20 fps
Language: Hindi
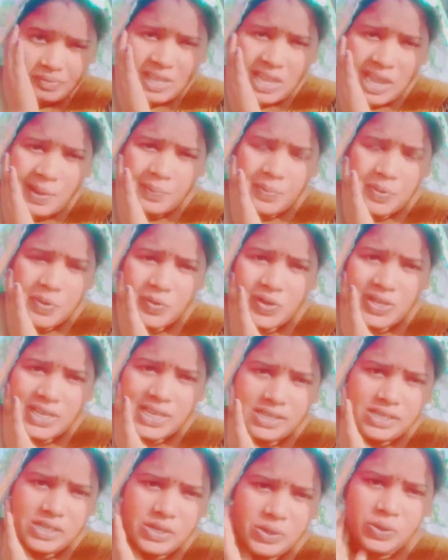आप लोग
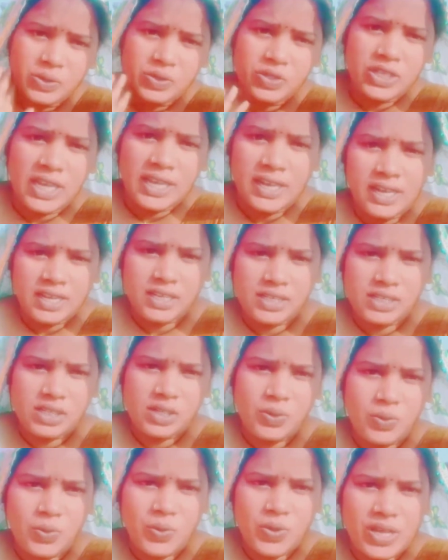कैसे हो चाय
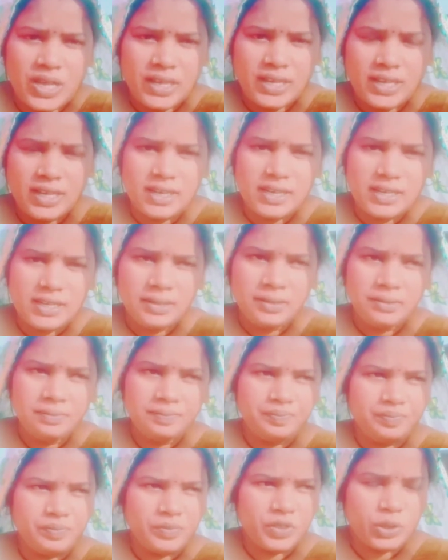नाश्ता हो गया कि नहीं
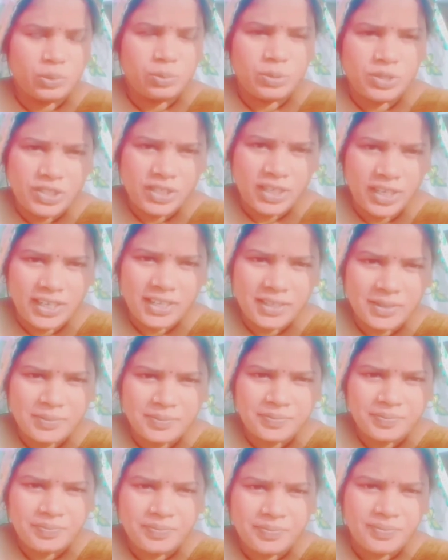नौ बज रहा है
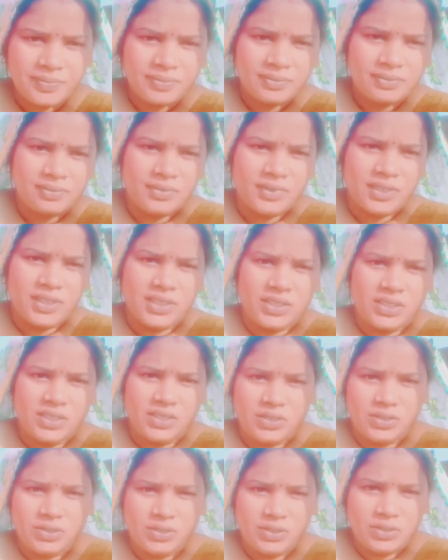
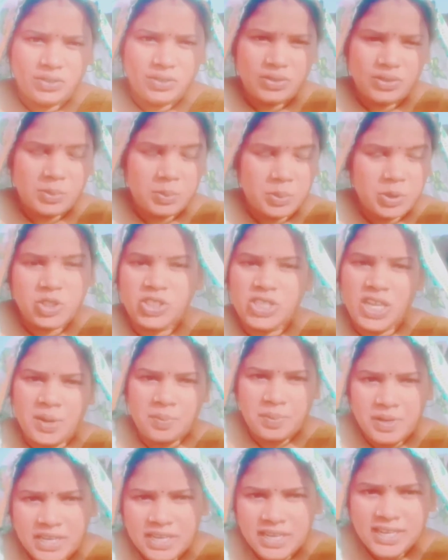तो हम तो
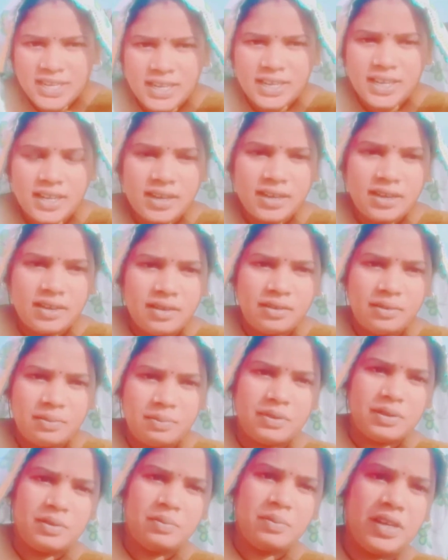चाय पी लिए
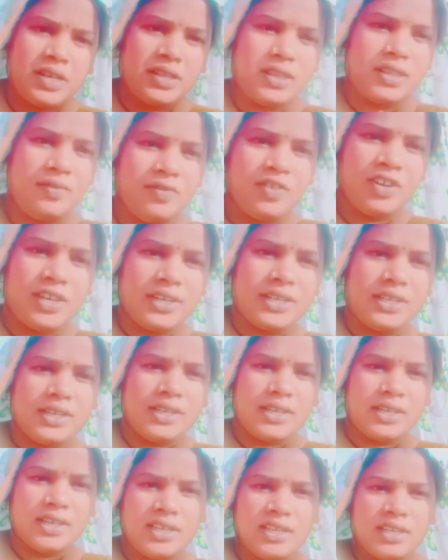हैं पर मेरा तबीयत
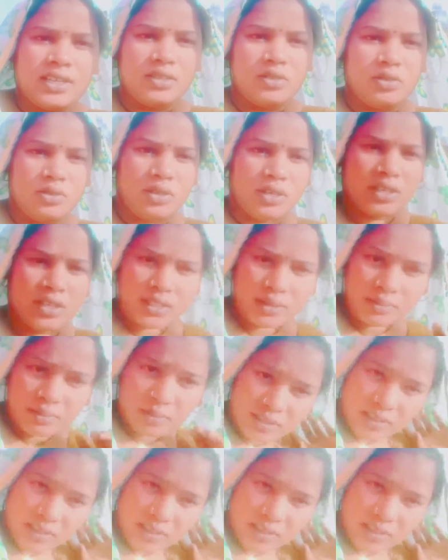ठीक नहीं है थोड़ा तबीयत